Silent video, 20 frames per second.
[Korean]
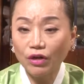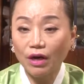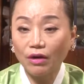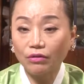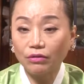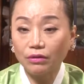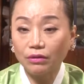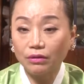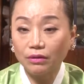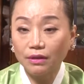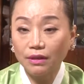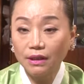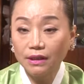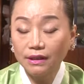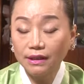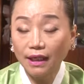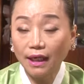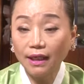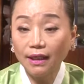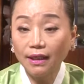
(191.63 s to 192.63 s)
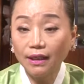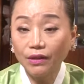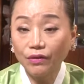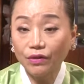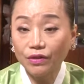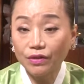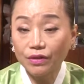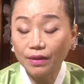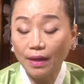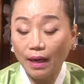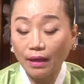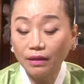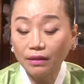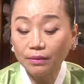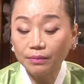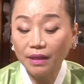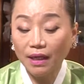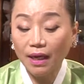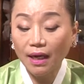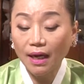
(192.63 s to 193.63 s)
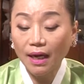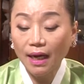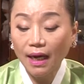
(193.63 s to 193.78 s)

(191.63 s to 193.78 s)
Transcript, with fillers: 하고 살리기 위해서 그럼 안 그러면